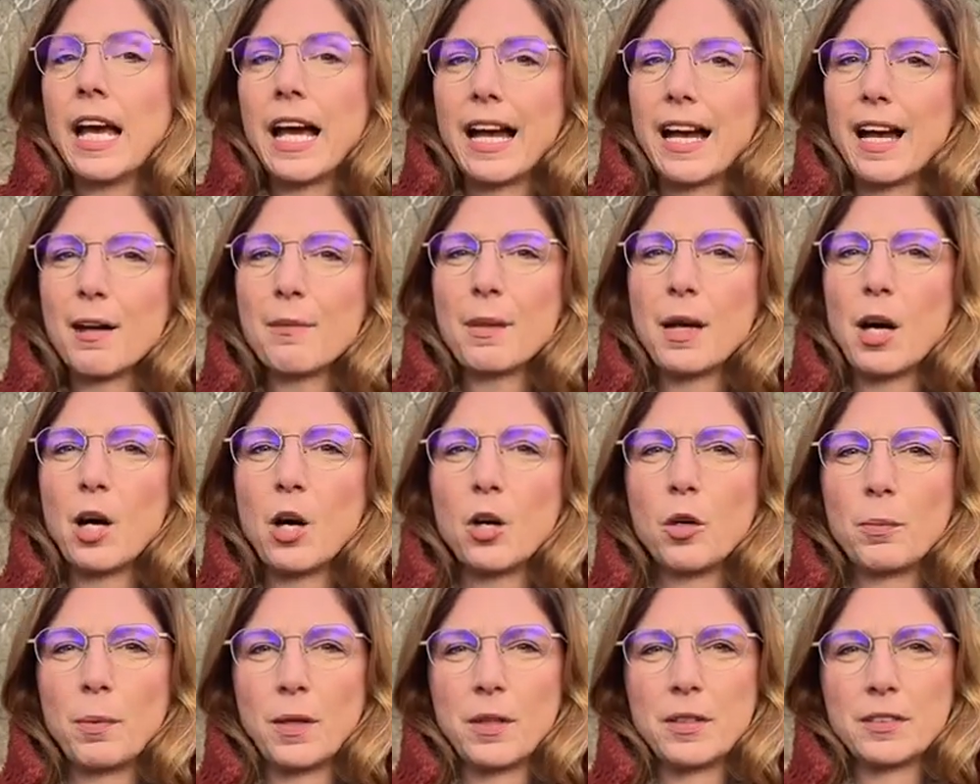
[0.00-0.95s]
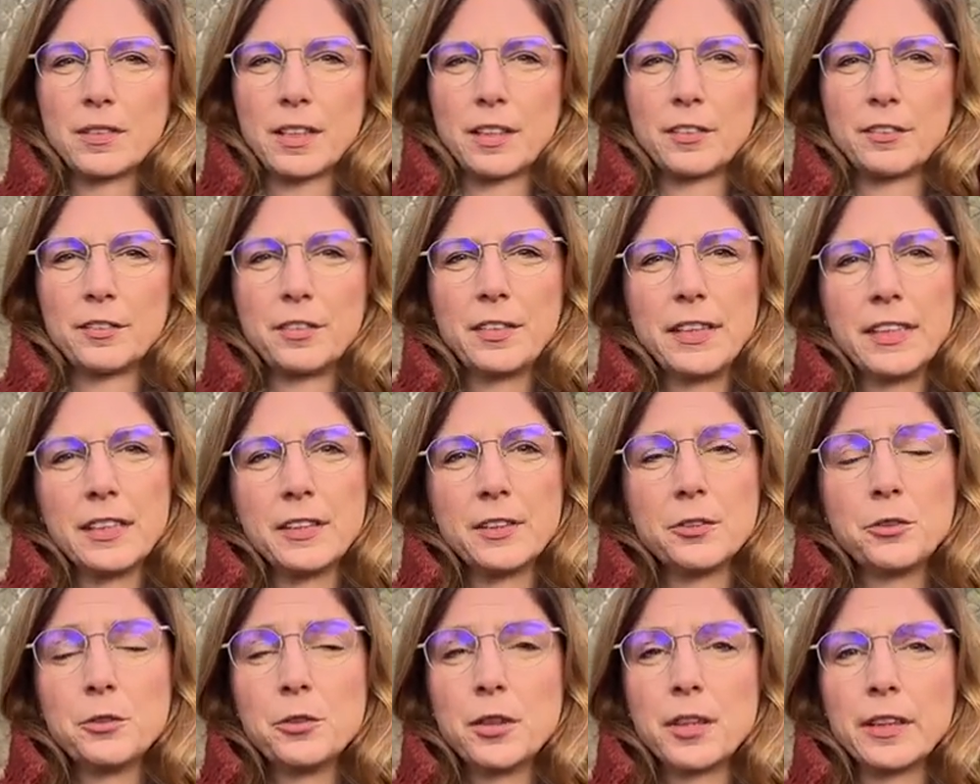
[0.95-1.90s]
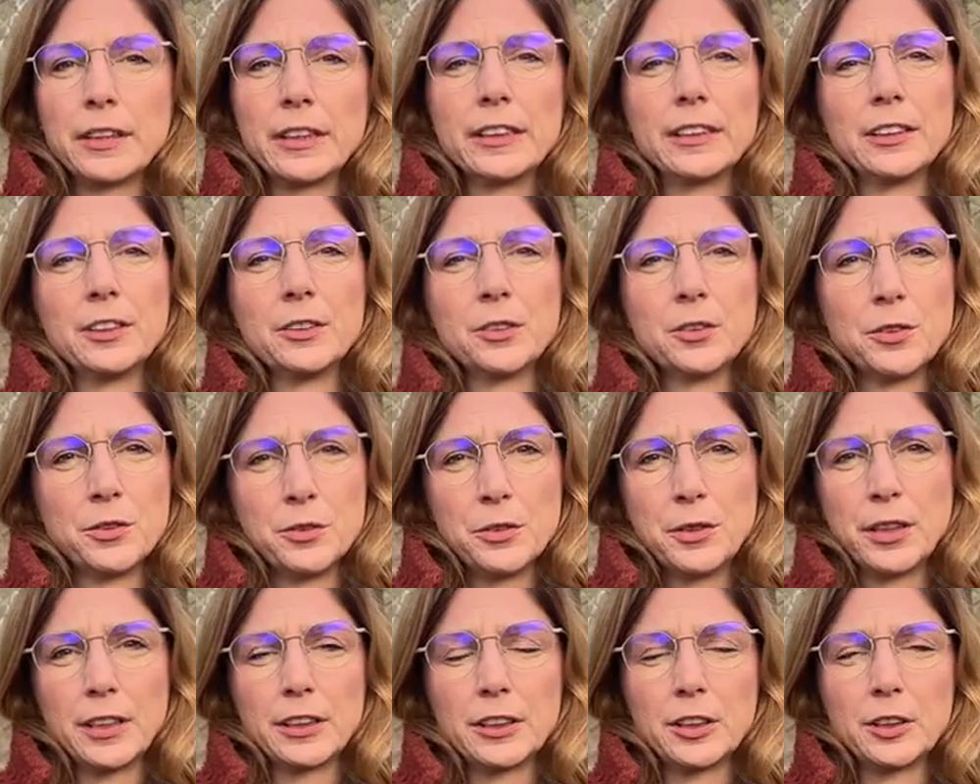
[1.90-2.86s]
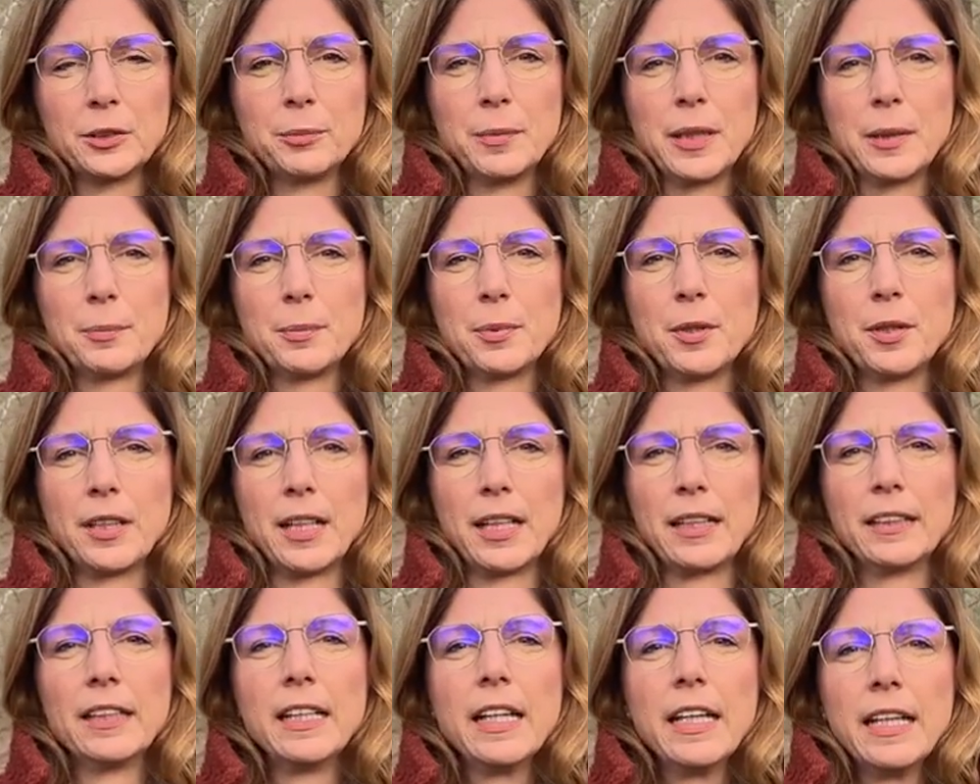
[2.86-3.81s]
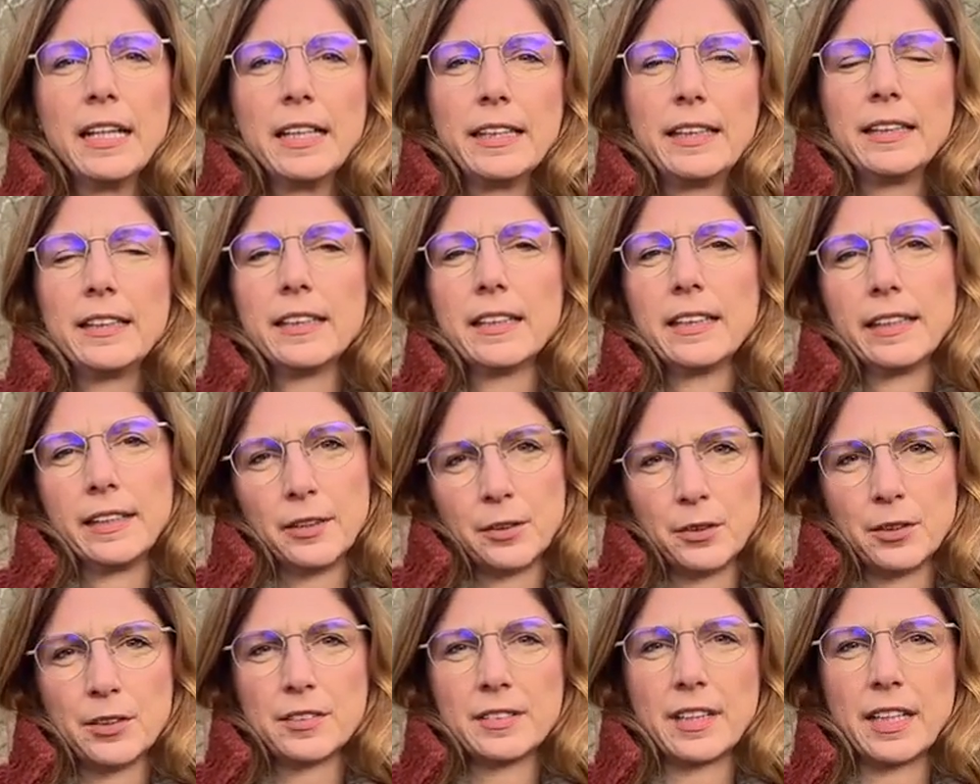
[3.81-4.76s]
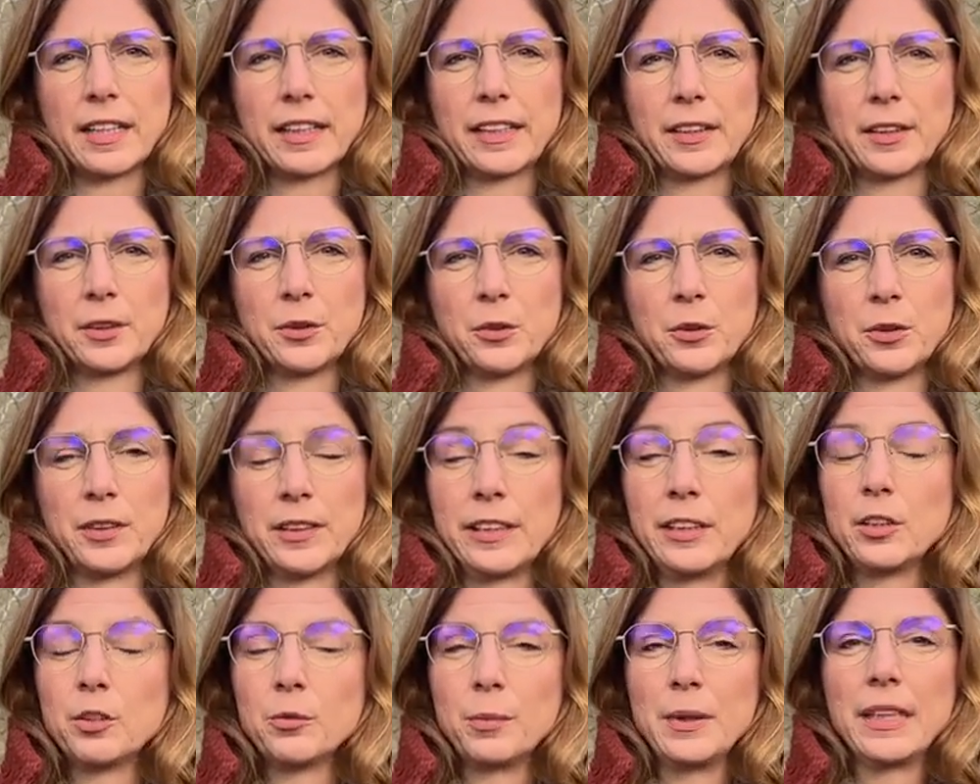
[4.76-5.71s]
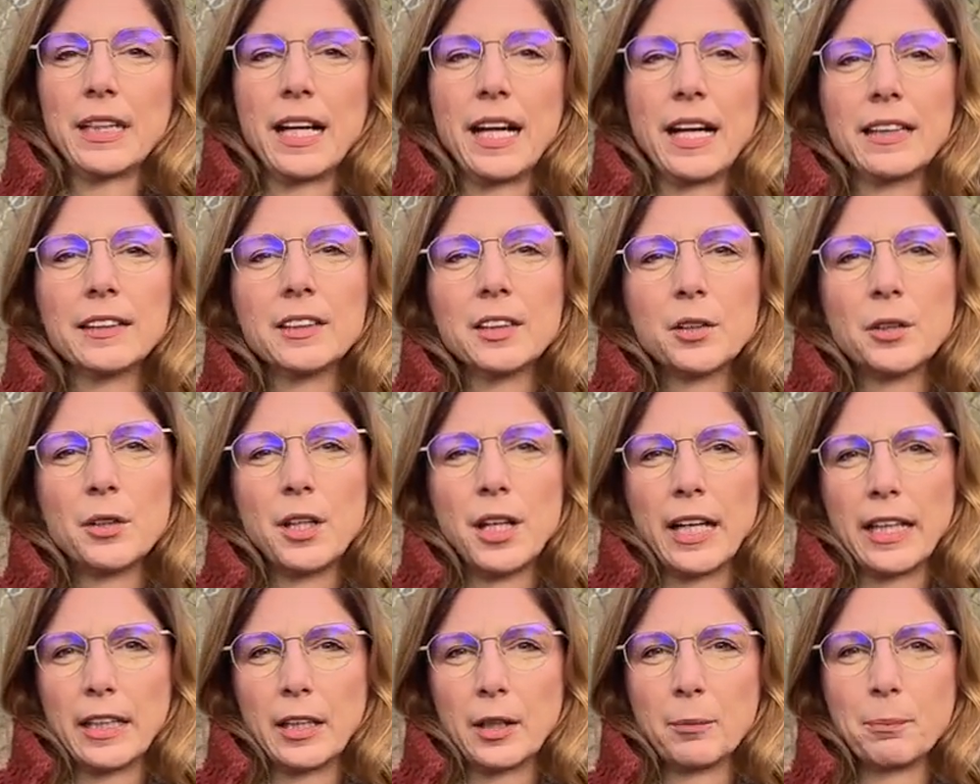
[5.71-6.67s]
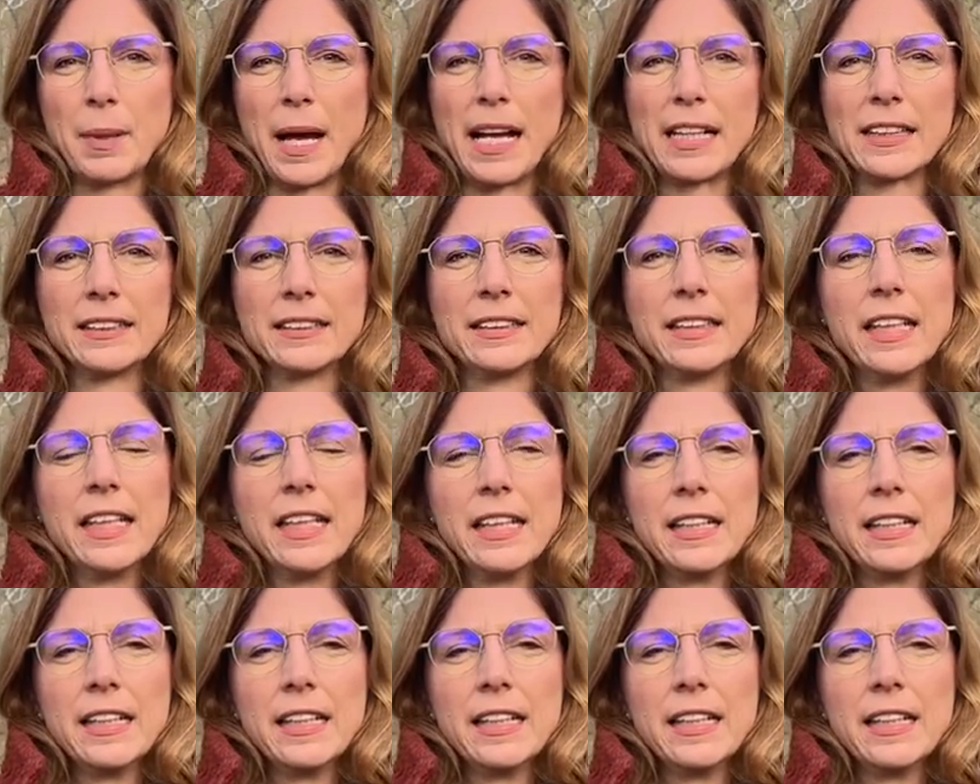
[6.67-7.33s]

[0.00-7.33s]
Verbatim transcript: aber auch bei unseren vielen türkischen und syrischen Mitbürgern hier in unserer Region, die um ihre Angehörigen bangen,